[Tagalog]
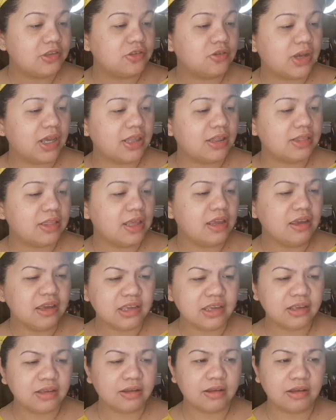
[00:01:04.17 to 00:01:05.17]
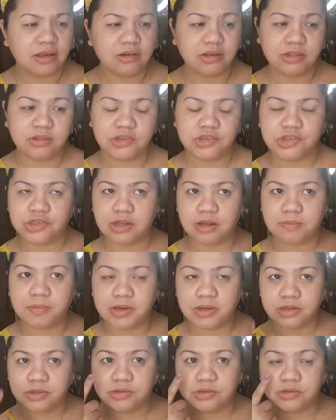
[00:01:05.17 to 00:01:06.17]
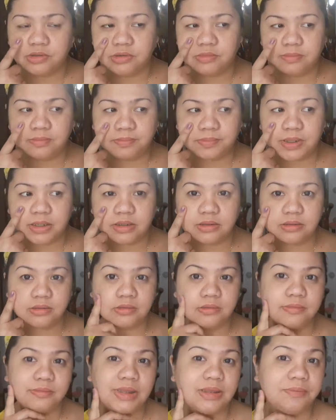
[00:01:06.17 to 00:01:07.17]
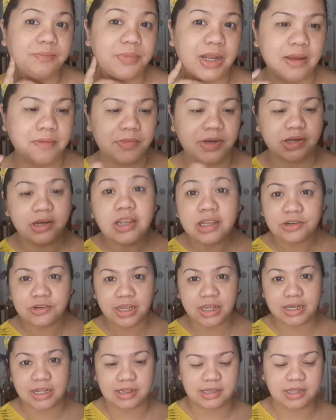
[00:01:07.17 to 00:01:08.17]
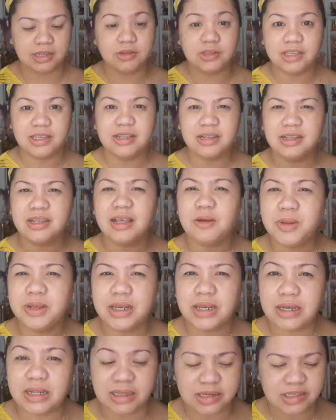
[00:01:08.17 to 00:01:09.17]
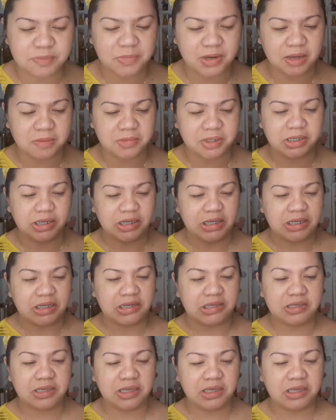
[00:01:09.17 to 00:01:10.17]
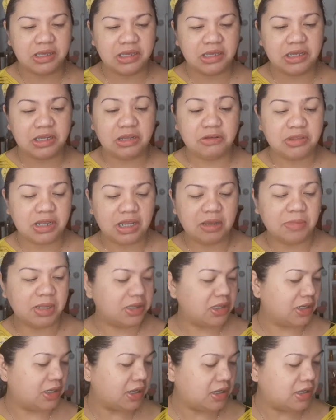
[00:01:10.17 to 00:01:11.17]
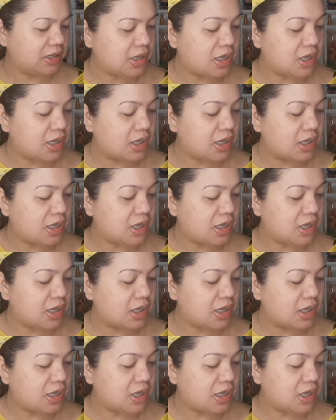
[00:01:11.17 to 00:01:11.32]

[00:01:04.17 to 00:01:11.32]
So I think, ano ito siya, parang parang primer. Try natin. Gawin na lang natin as primer. Kasi hindi ko talaga maintindihan.